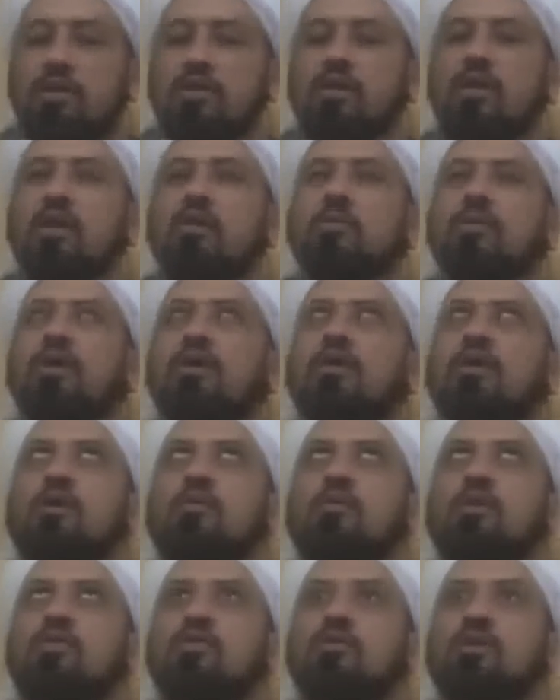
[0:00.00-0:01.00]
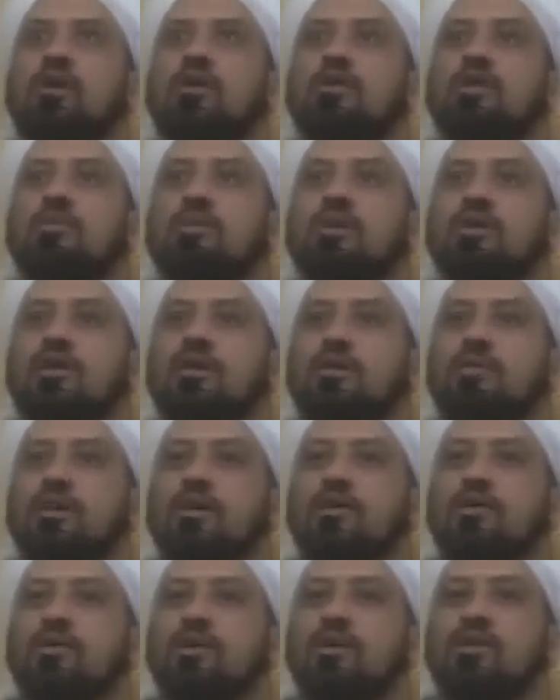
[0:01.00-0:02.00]
Ya Allah, ya Allah bi khatimah, ya Allah ya
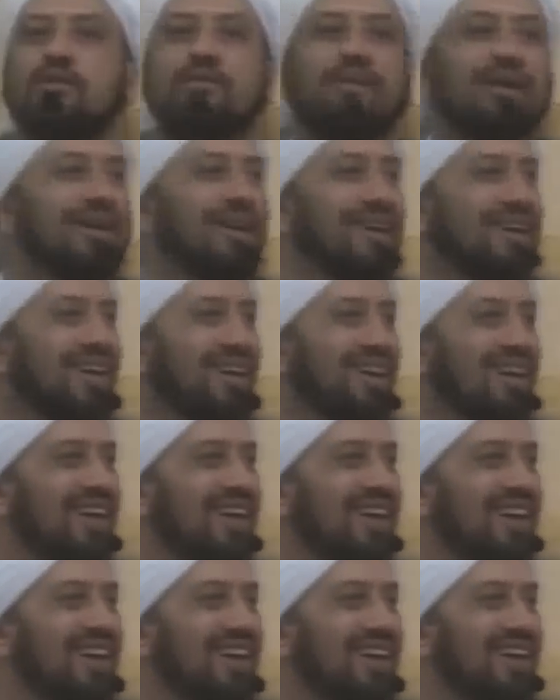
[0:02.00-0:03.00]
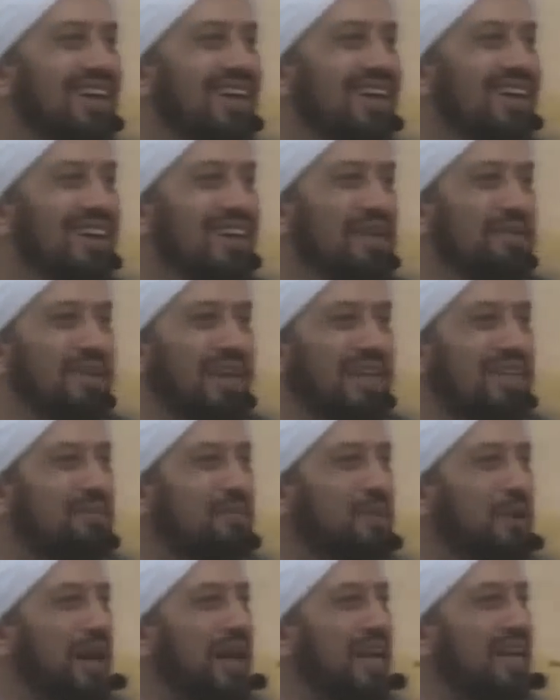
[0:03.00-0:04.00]
asr khatimah. Ini berarti
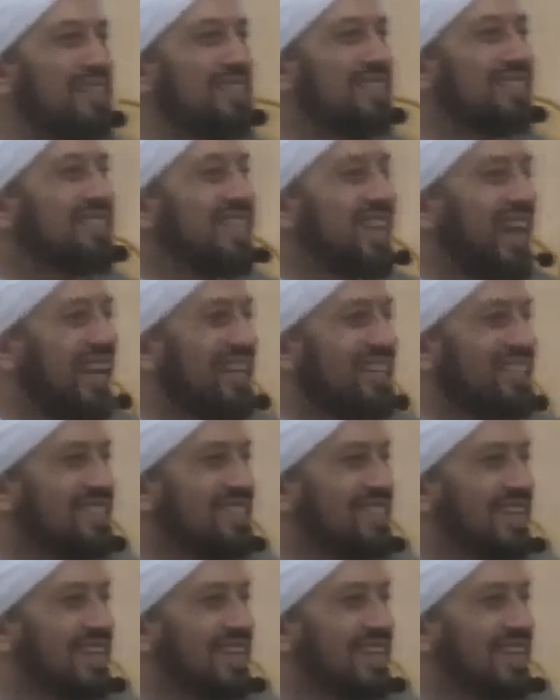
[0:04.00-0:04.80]
mulai terang.